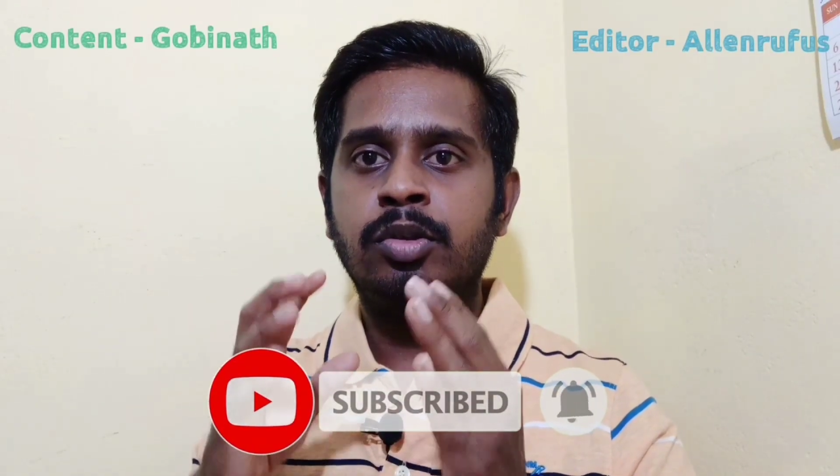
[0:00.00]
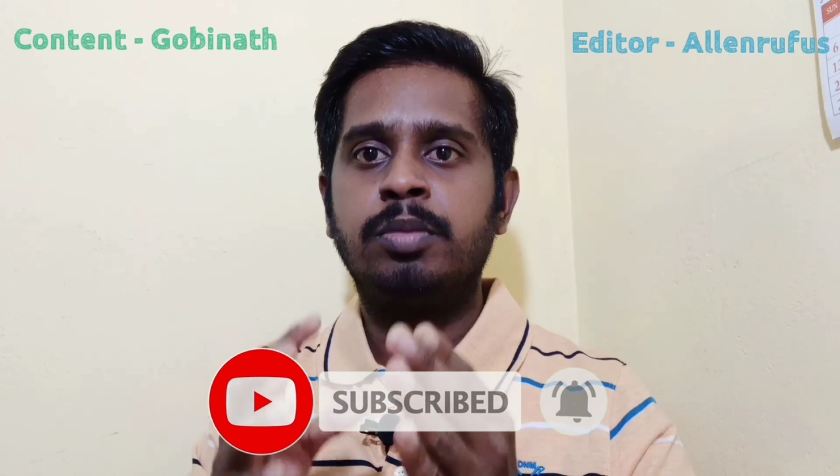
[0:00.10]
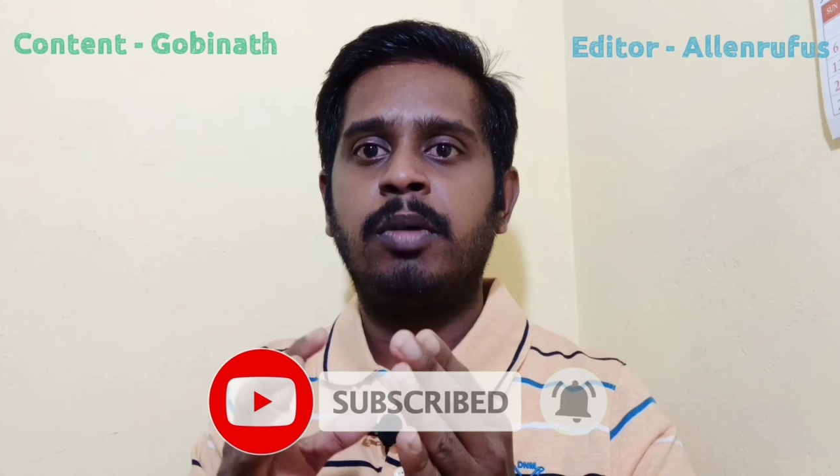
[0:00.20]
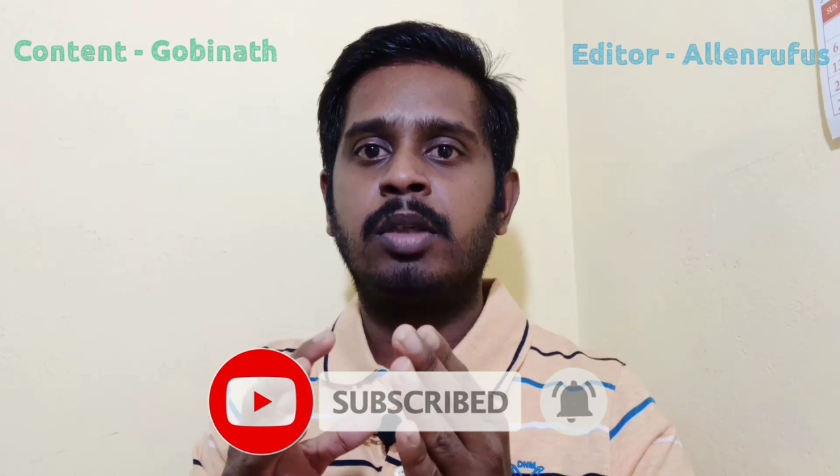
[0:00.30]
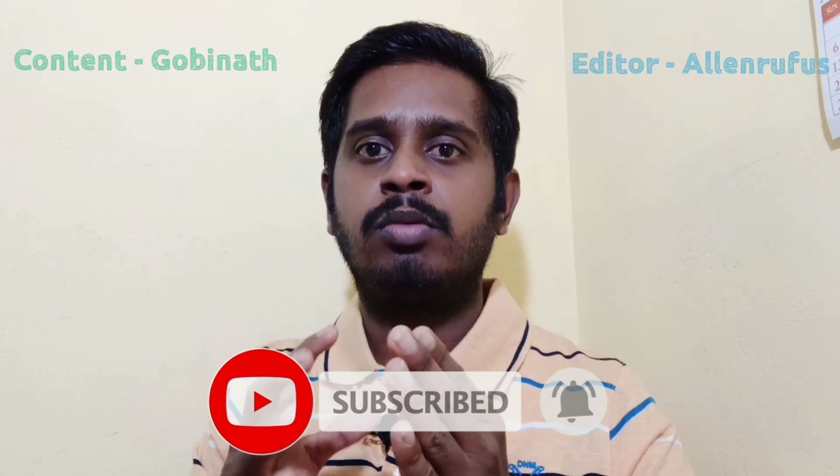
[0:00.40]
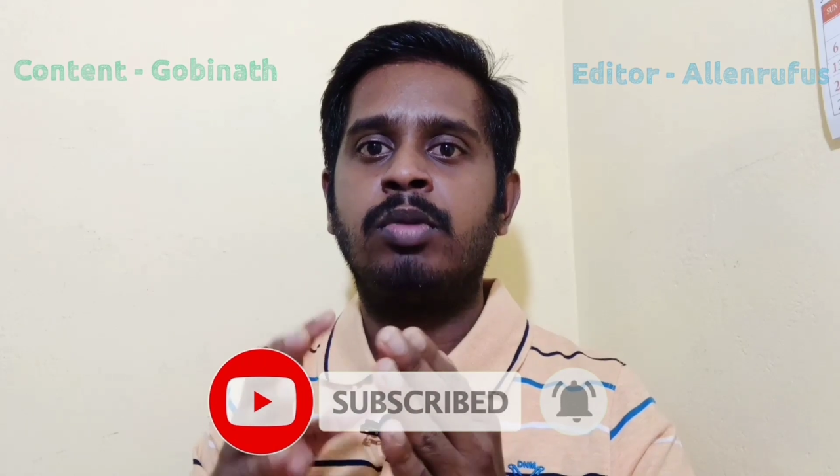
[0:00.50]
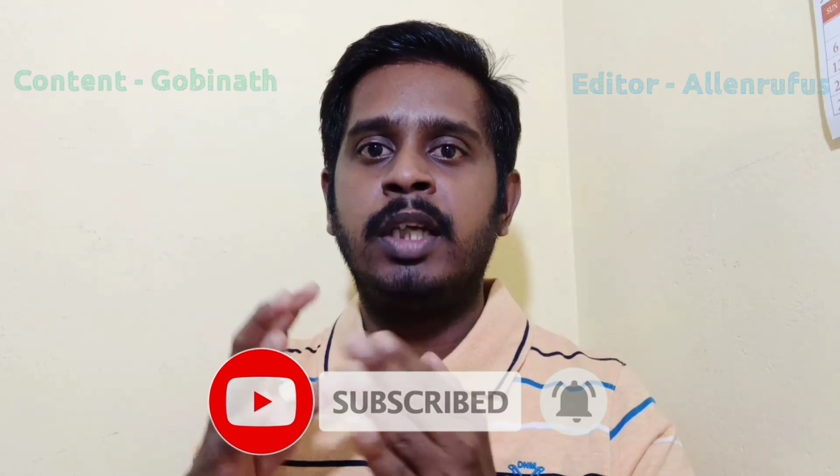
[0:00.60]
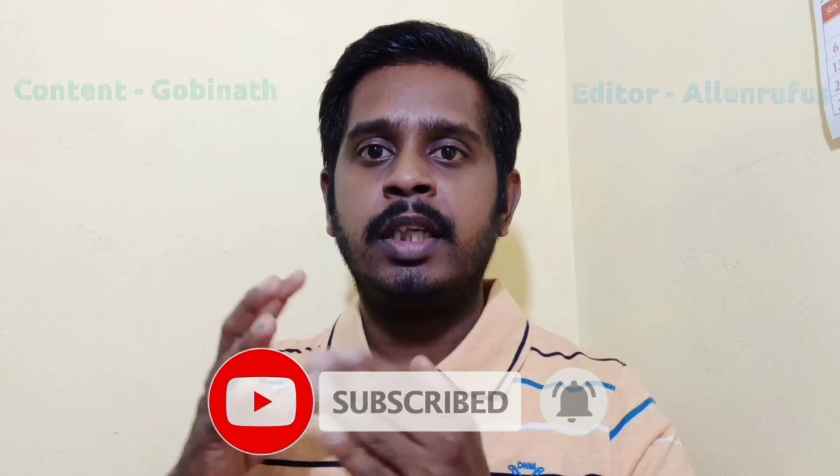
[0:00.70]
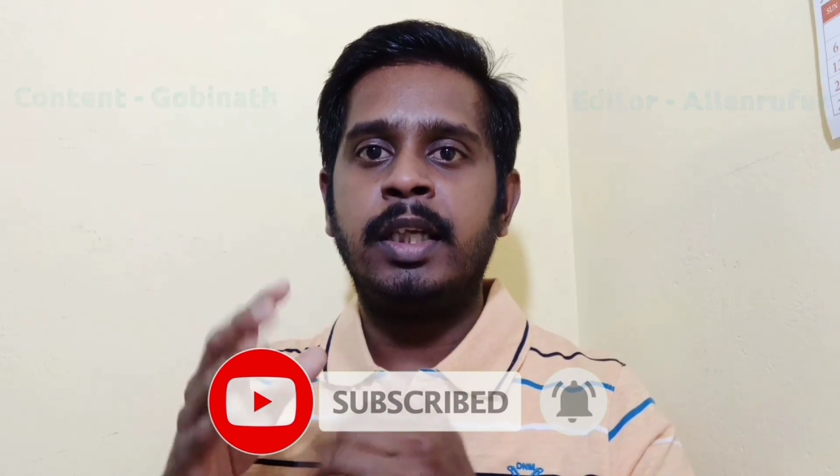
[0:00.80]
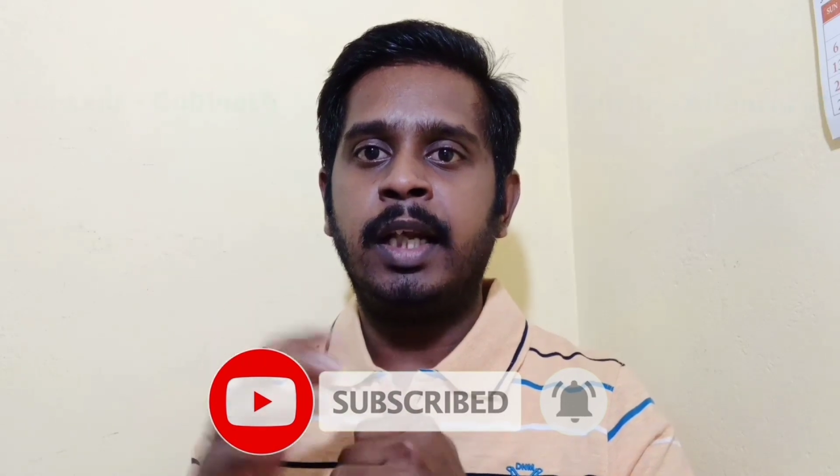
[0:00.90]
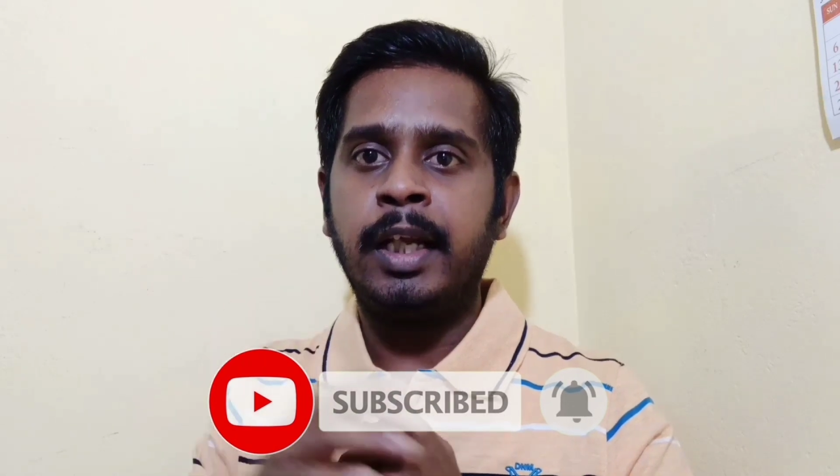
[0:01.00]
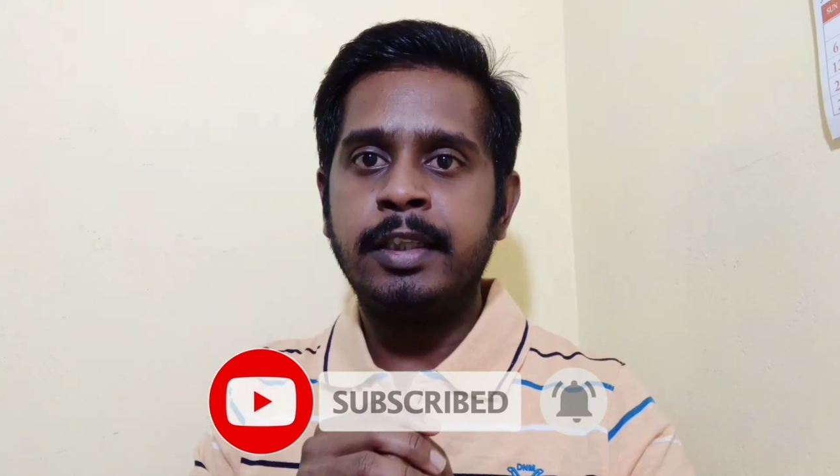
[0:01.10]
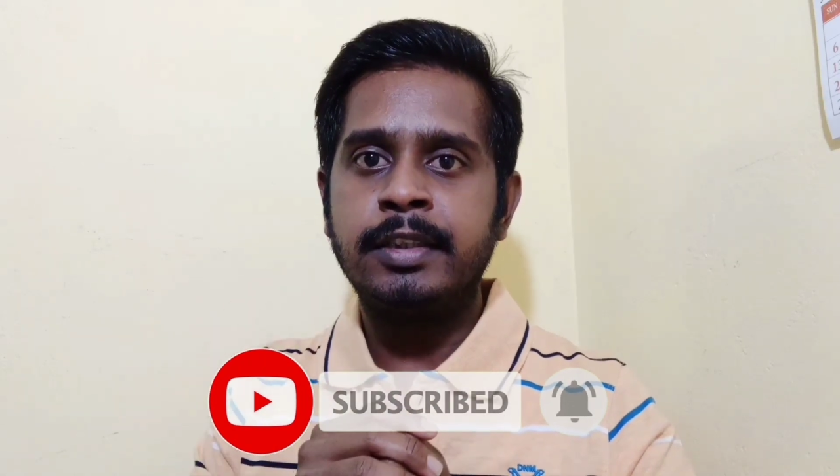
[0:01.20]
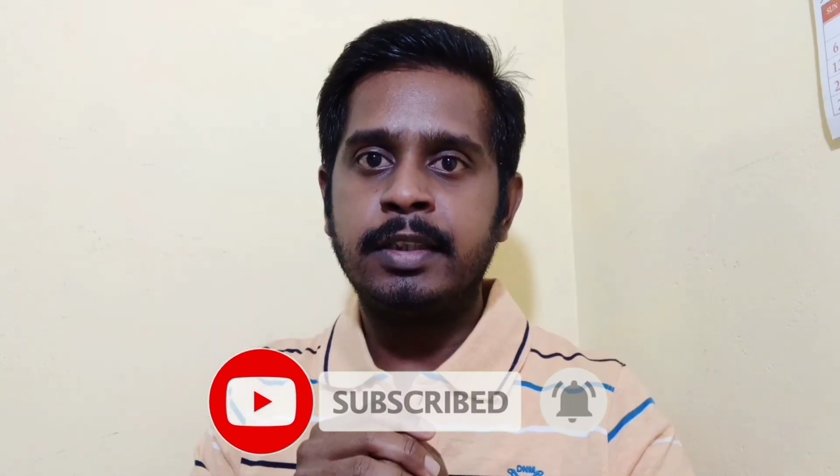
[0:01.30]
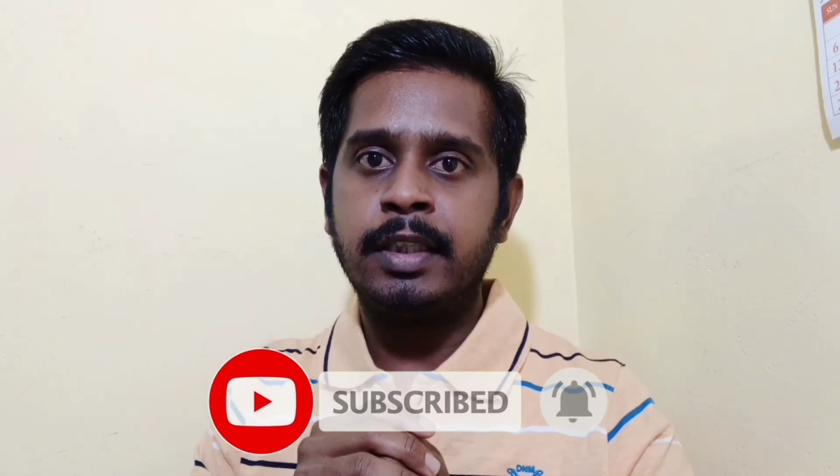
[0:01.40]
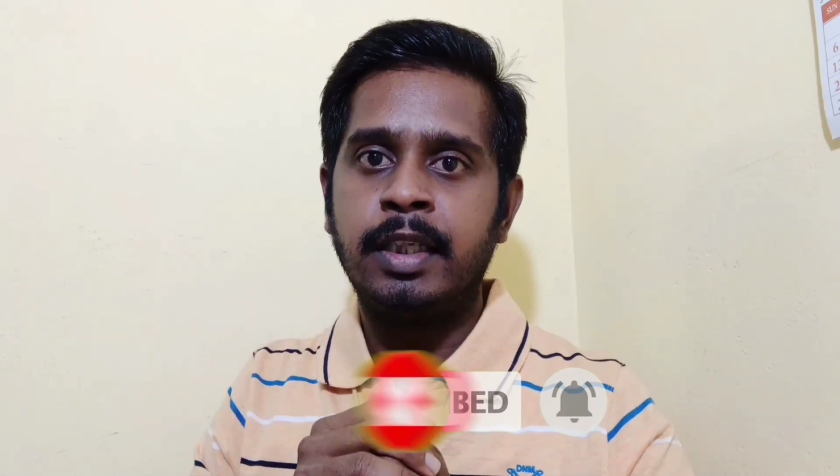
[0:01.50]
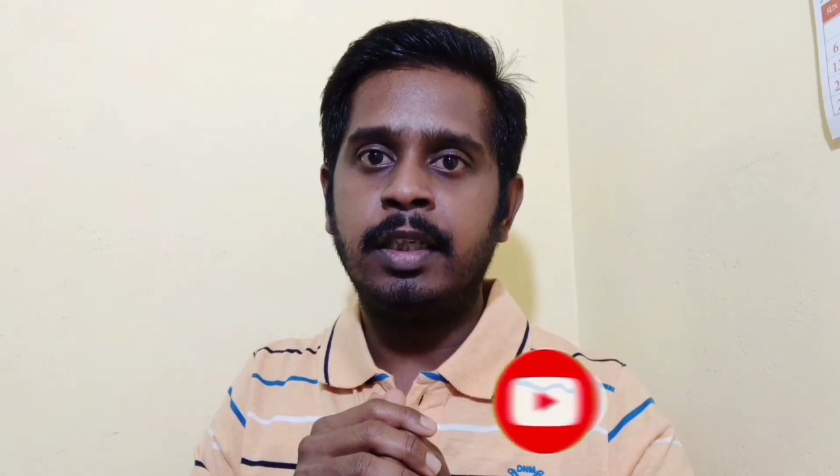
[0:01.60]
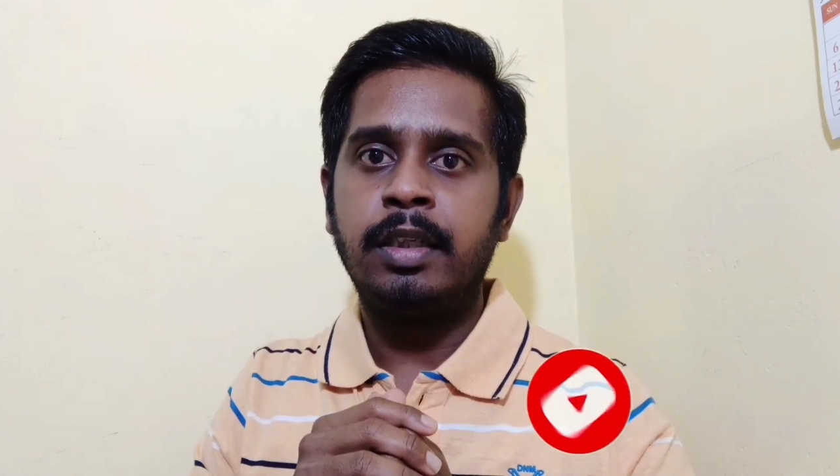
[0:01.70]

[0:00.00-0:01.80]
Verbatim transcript: பண்ணக்கூடிய இந்த எலக்ட்ரிசிட்டியை